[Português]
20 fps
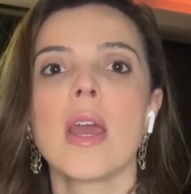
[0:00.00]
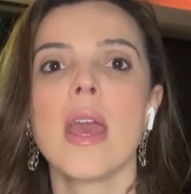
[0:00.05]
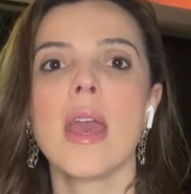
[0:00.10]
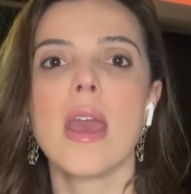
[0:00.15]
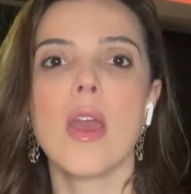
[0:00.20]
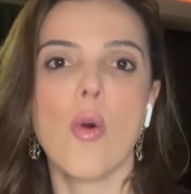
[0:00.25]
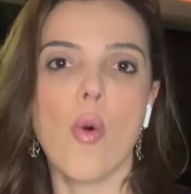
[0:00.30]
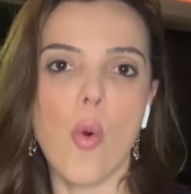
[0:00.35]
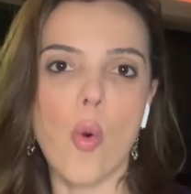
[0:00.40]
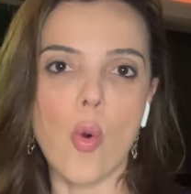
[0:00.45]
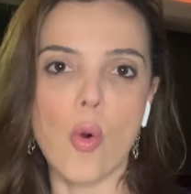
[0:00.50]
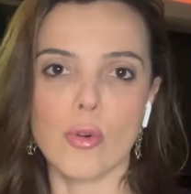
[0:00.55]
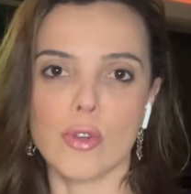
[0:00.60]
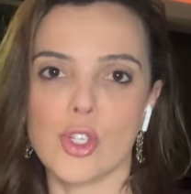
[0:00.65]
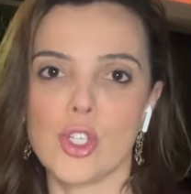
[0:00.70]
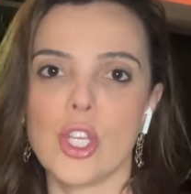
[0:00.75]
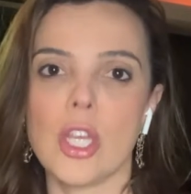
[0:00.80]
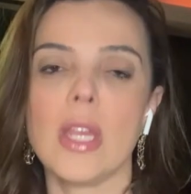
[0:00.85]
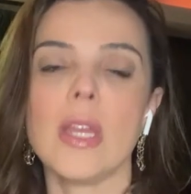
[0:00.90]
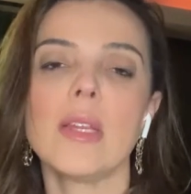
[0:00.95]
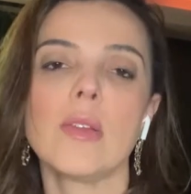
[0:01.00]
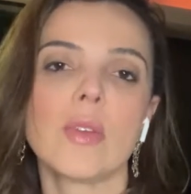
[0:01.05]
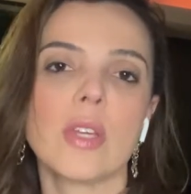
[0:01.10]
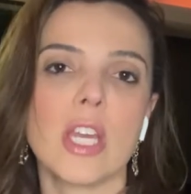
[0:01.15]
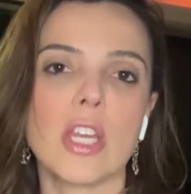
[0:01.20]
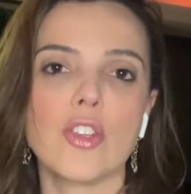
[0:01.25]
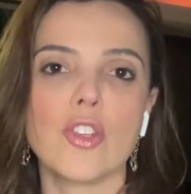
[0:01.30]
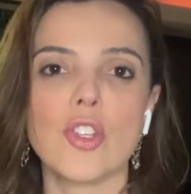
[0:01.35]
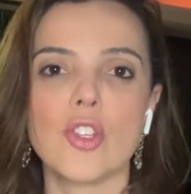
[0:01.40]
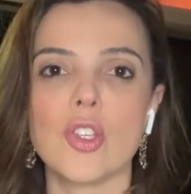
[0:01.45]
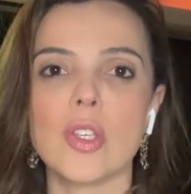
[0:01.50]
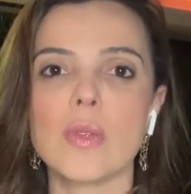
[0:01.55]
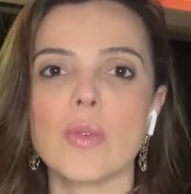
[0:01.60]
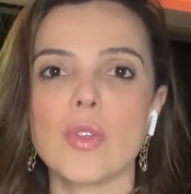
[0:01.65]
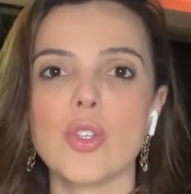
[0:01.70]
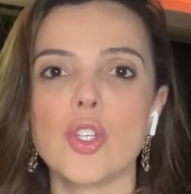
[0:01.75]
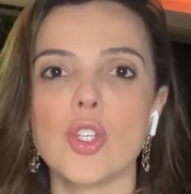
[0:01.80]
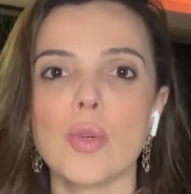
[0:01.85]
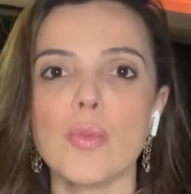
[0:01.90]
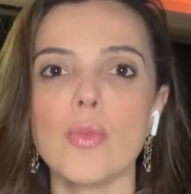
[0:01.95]
é oncogênico, que a gente diz, o
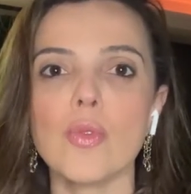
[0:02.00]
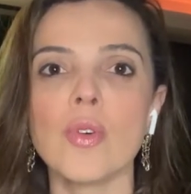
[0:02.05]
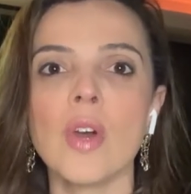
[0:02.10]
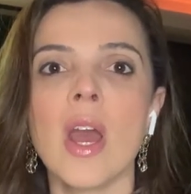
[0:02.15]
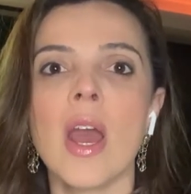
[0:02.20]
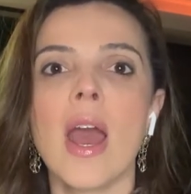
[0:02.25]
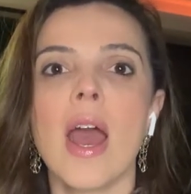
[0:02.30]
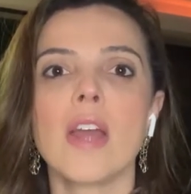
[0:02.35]
estímulo